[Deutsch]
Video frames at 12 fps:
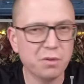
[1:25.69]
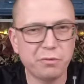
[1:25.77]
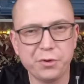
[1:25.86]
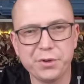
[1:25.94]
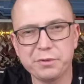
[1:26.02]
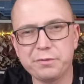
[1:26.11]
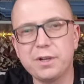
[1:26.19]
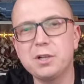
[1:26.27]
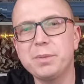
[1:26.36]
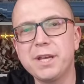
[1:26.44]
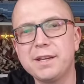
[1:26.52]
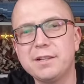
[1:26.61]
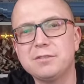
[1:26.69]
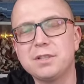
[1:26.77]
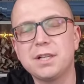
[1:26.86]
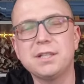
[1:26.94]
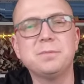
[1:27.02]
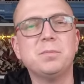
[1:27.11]
von der Farbe her
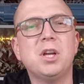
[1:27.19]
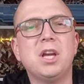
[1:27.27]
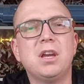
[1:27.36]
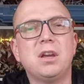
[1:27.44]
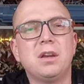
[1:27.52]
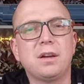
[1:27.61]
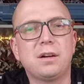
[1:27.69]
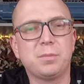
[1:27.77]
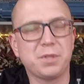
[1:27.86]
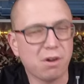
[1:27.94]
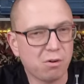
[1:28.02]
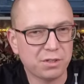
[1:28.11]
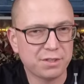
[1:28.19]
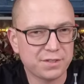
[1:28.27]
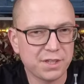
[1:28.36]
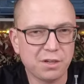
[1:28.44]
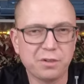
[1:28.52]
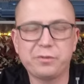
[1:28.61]
und allem habe ich auch die
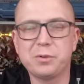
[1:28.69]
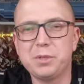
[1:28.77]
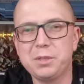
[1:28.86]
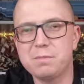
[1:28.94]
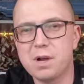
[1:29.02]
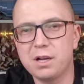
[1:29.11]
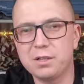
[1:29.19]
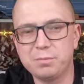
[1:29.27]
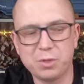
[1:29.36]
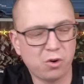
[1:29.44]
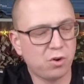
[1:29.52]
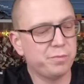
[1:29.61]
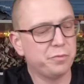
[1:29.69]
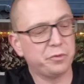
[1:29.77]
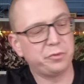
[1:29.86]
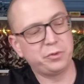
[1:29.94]
Sticker vom lieben Achim bekommen.